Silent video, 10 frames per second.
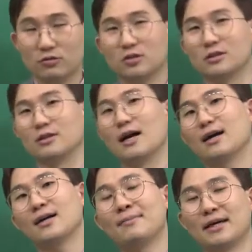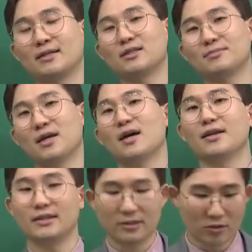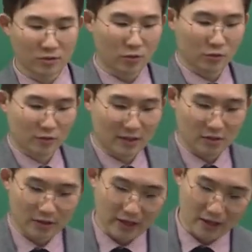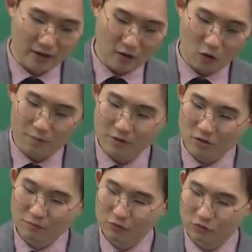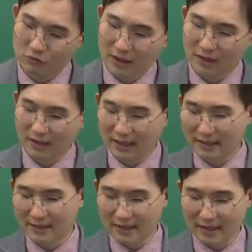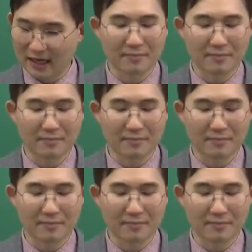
2는 아까 말했지만 이전 교육과정에 미적분 2랑 가장